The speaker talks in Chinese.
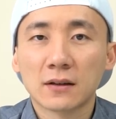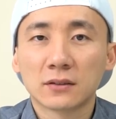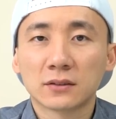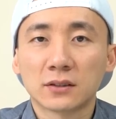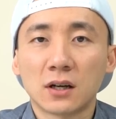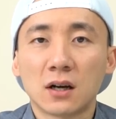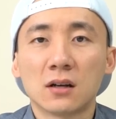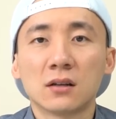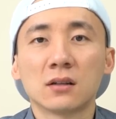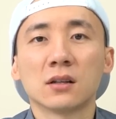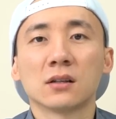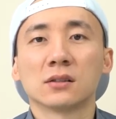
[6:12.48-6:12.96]

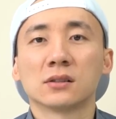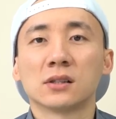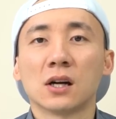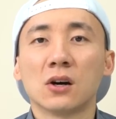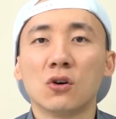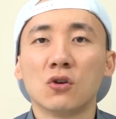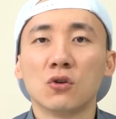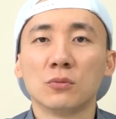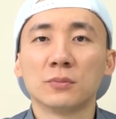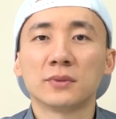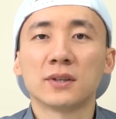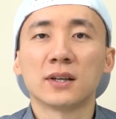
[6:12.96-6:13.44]
当然了，然
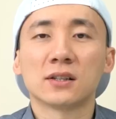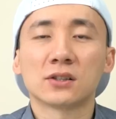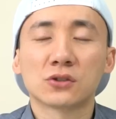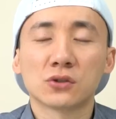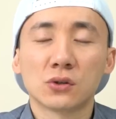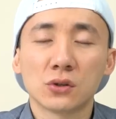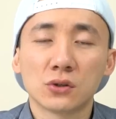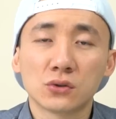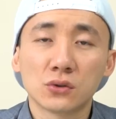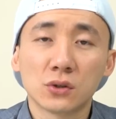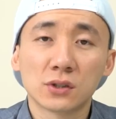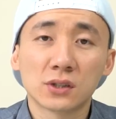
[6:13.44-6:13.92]
后我们再
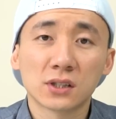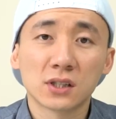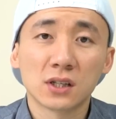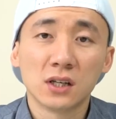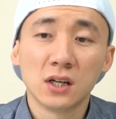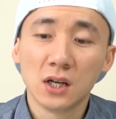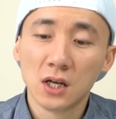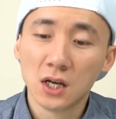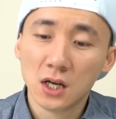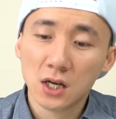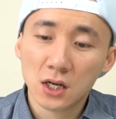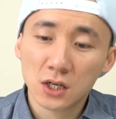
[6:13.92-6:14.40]
说一说这个
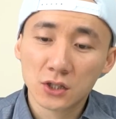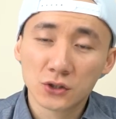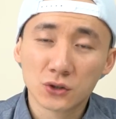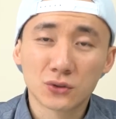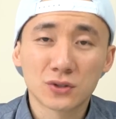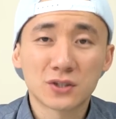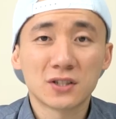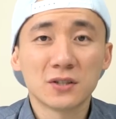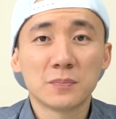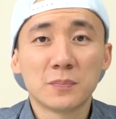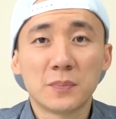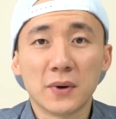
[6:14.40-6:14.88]
游
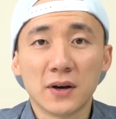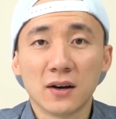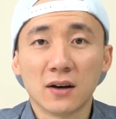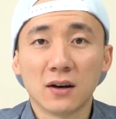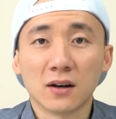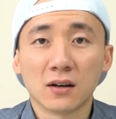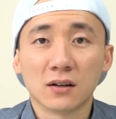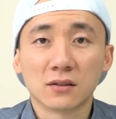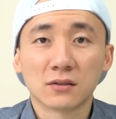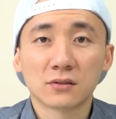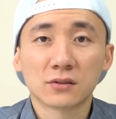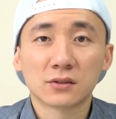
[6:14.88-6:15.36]
戏本
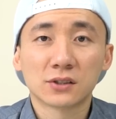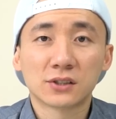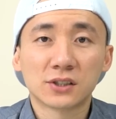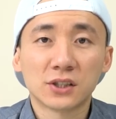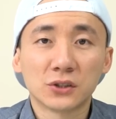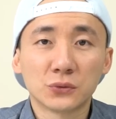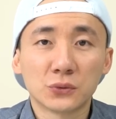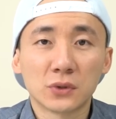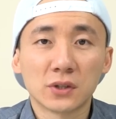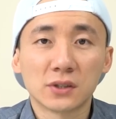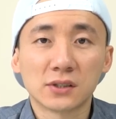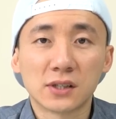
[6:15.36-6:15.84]
啊，就是
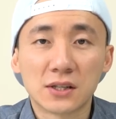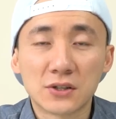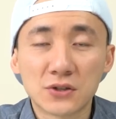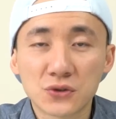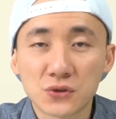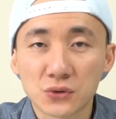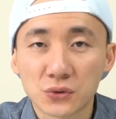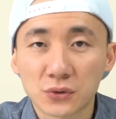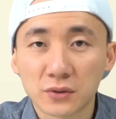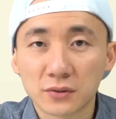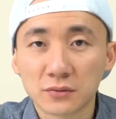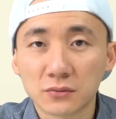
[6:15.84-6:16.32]
针对的人
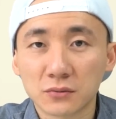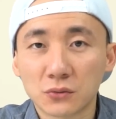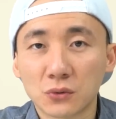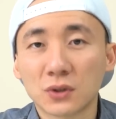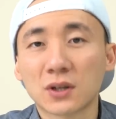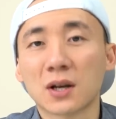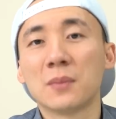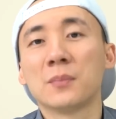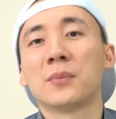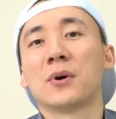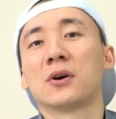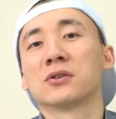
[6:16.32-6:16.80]
群。我
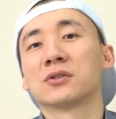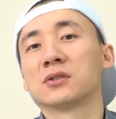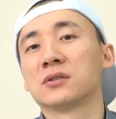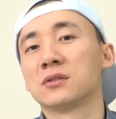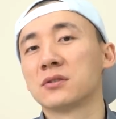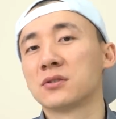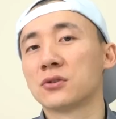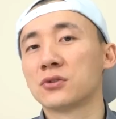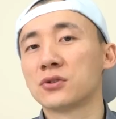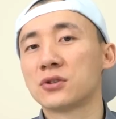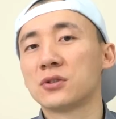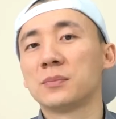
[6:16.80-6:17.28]
敢保证，
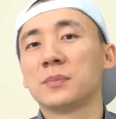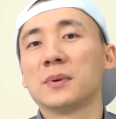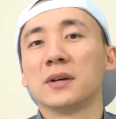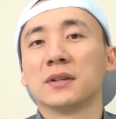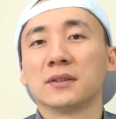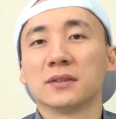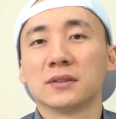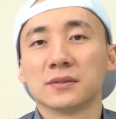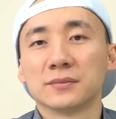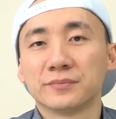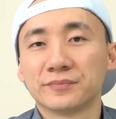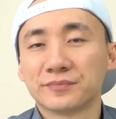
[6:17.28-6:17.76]
游戏本
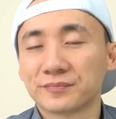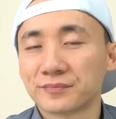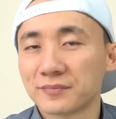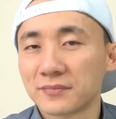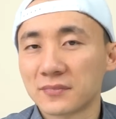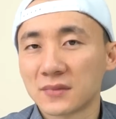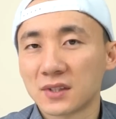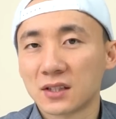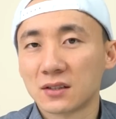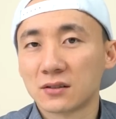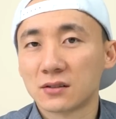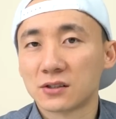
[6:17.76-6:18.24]
呢，
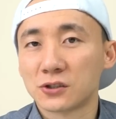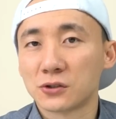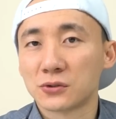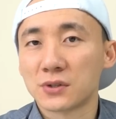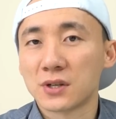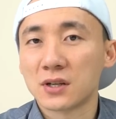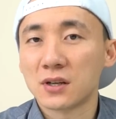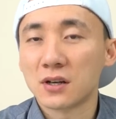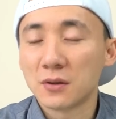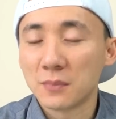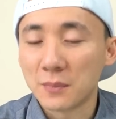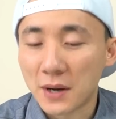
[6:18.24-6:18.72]
首
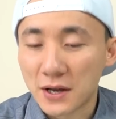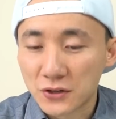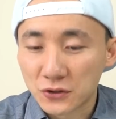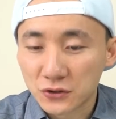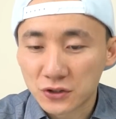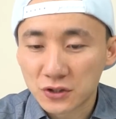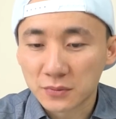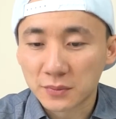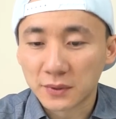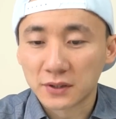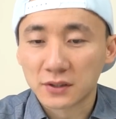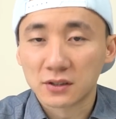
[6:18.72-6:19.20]
先要买游
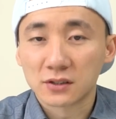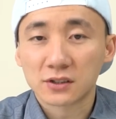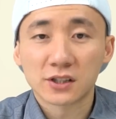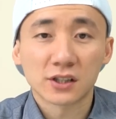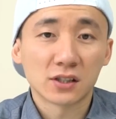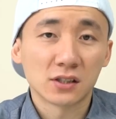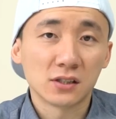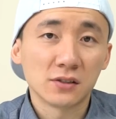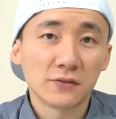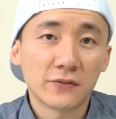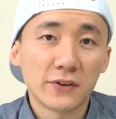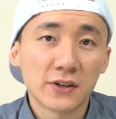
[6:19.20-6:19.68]
戏本的这
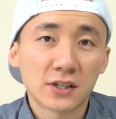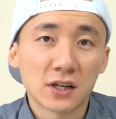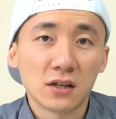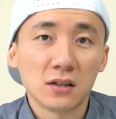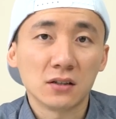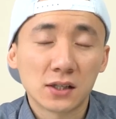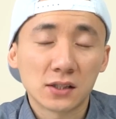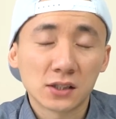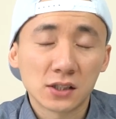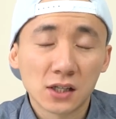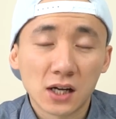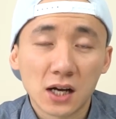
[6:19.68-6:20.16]
个人非
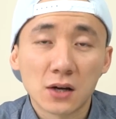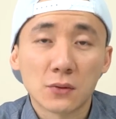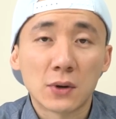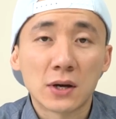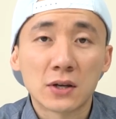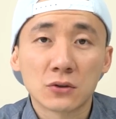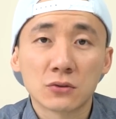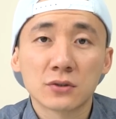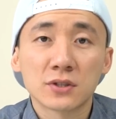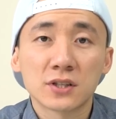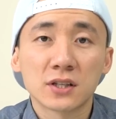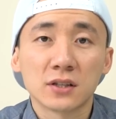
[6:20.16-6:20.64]
常热爱
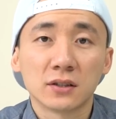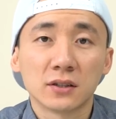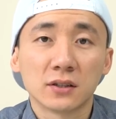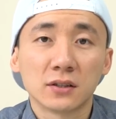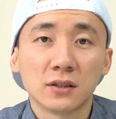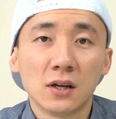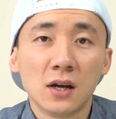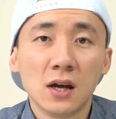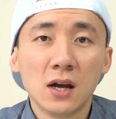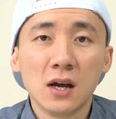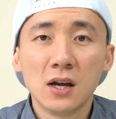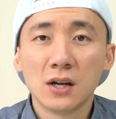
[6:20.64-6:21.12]
玩游戏的。
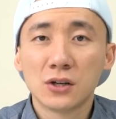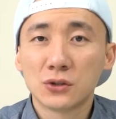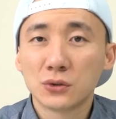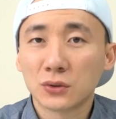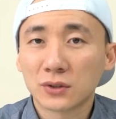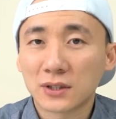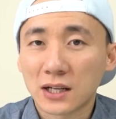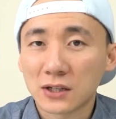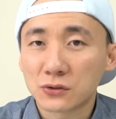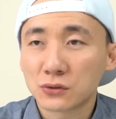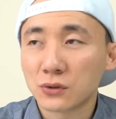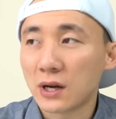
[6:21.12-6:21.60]
如
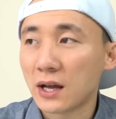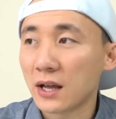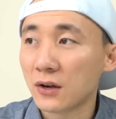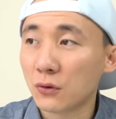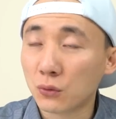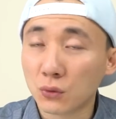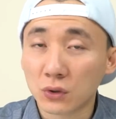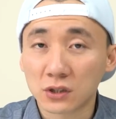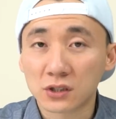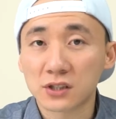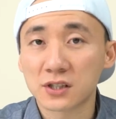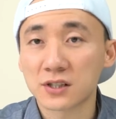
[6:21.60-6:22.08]
果他说，哎，
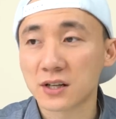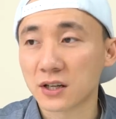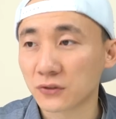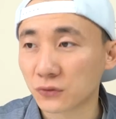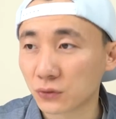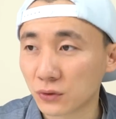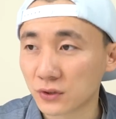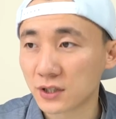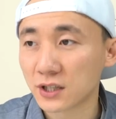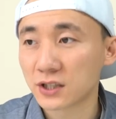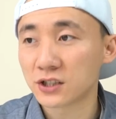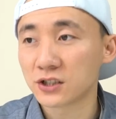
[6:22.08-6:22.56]
我是想
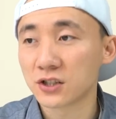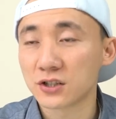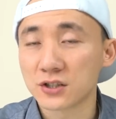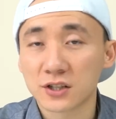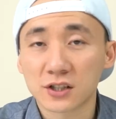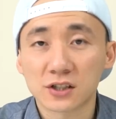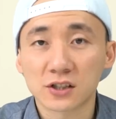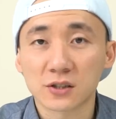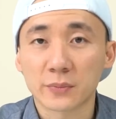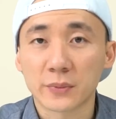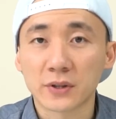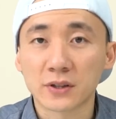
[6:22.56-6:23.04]
做一些设
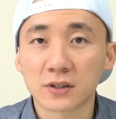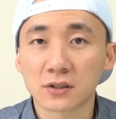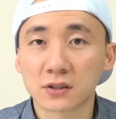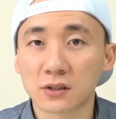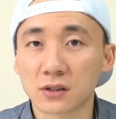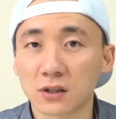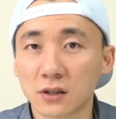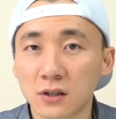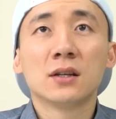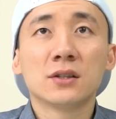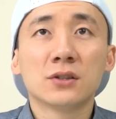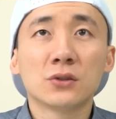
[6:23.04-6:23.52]
计视频的时
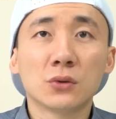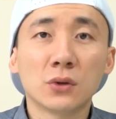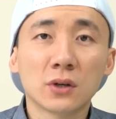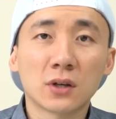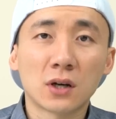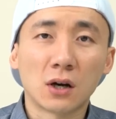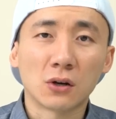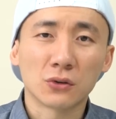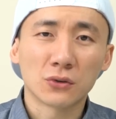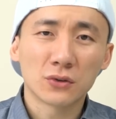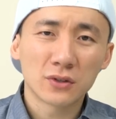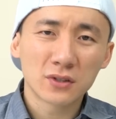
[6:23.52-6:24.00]
候，你会
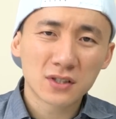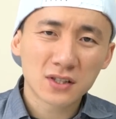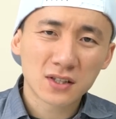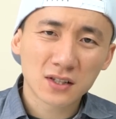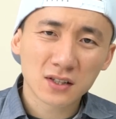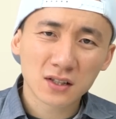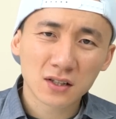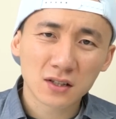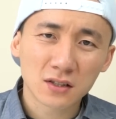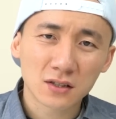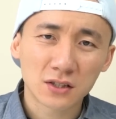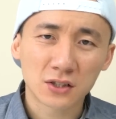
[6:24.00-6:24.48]
考虑一
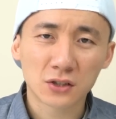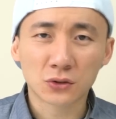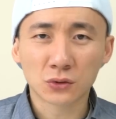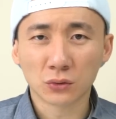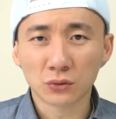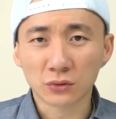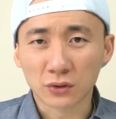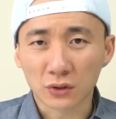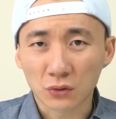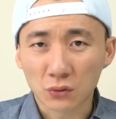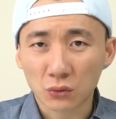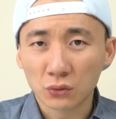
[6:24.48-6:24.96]
些移
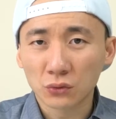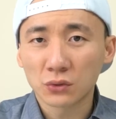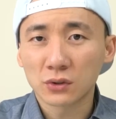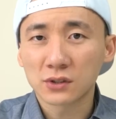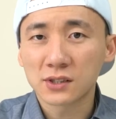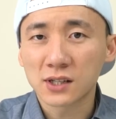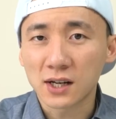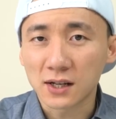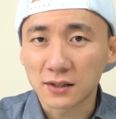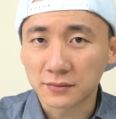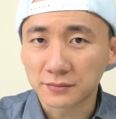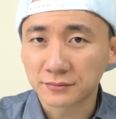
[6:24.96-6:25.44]
动的工作
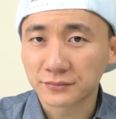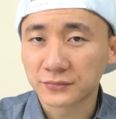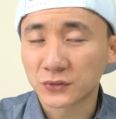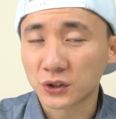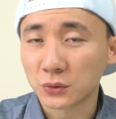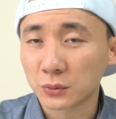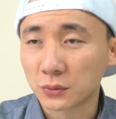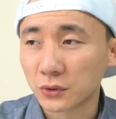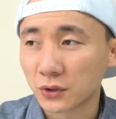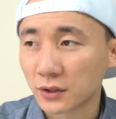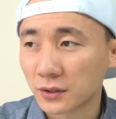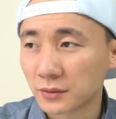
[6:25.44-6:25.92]
站，
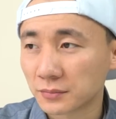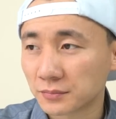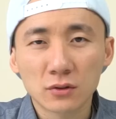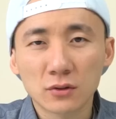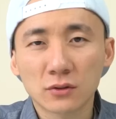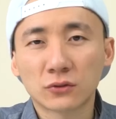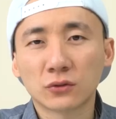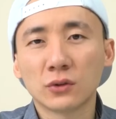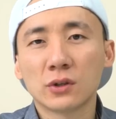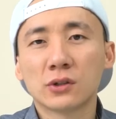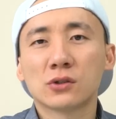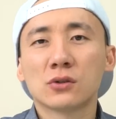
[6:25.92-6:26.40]
对不对？
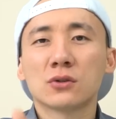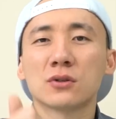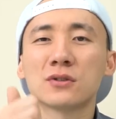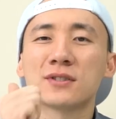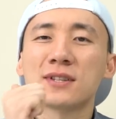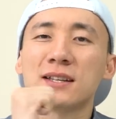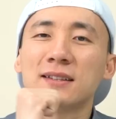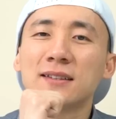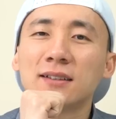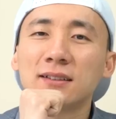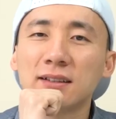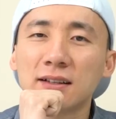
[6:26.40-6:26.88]
所以说这
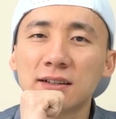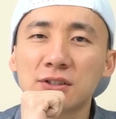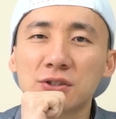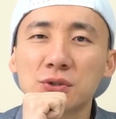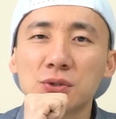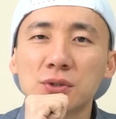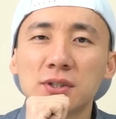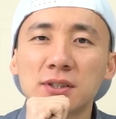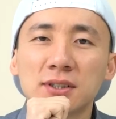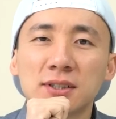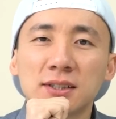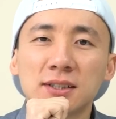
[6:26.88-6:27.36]
简单来
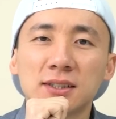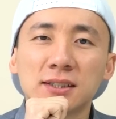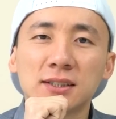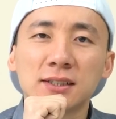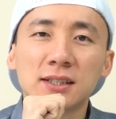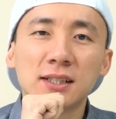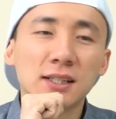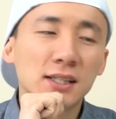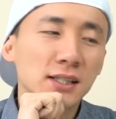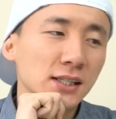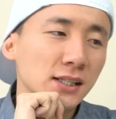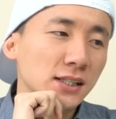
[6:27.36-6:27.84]
说呢，
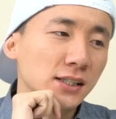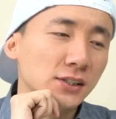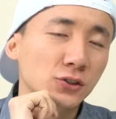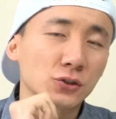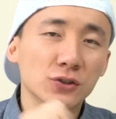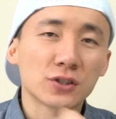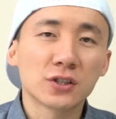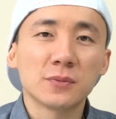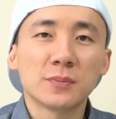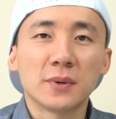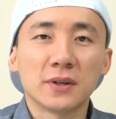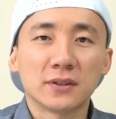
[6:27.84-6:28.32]

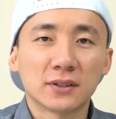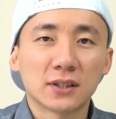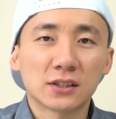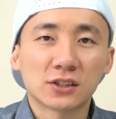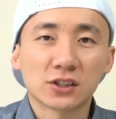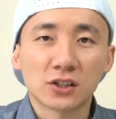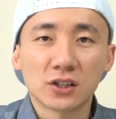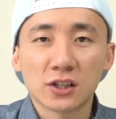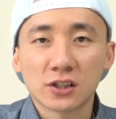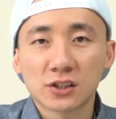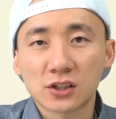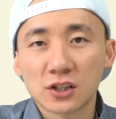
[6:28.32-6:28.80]
游戏本它
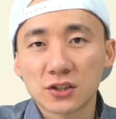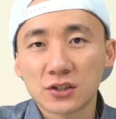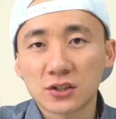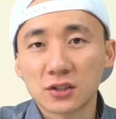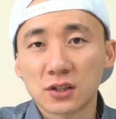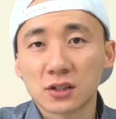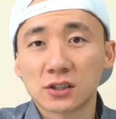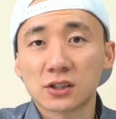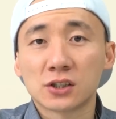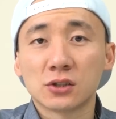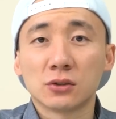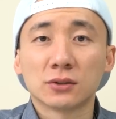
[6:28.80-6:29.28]
整体设计
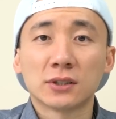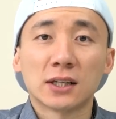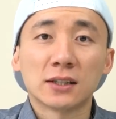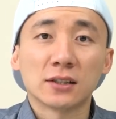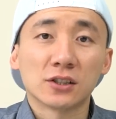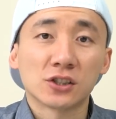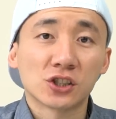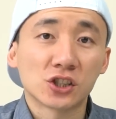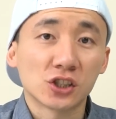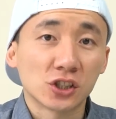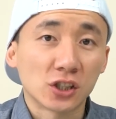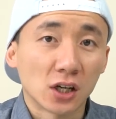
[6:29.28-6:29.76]
呢是有它
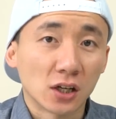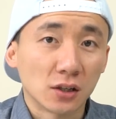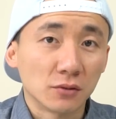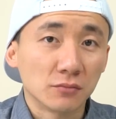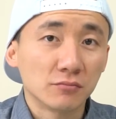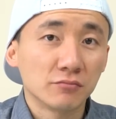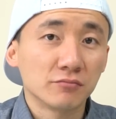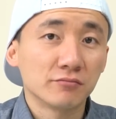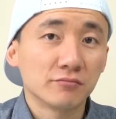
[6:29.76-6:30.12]
的市场，